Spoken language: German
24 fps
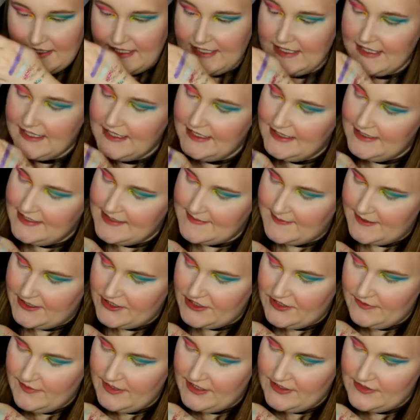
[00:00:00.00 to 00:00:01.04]
mal hier die zwei
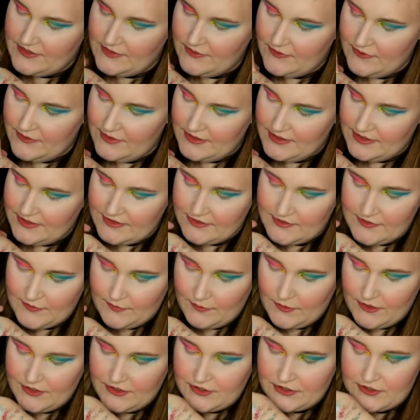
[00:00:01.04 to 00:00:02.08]
Schimmertöne
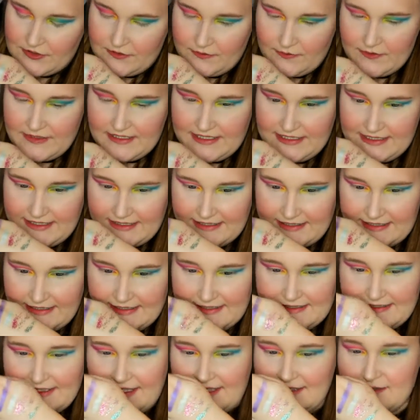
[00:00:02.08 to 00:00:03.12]
geswatcht und die
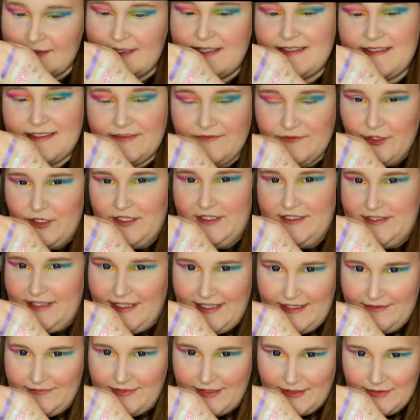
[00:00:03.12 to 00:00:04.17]
Glitzer. Also das sind
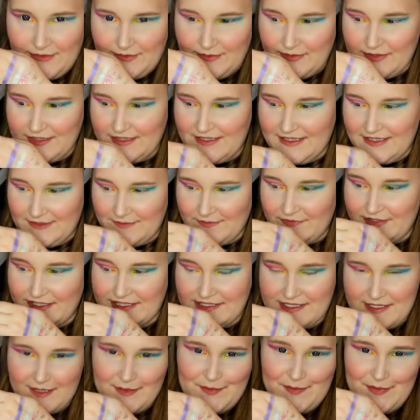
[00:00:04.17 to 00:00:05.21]
wirklich einfach nur in
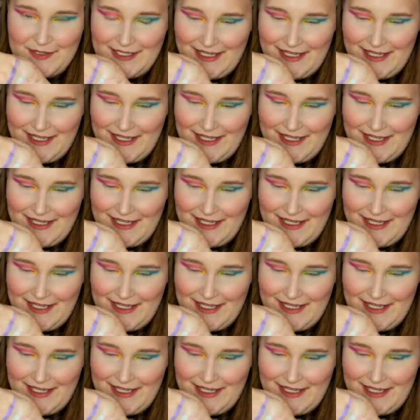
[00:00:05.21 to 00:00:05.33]
Pfännchen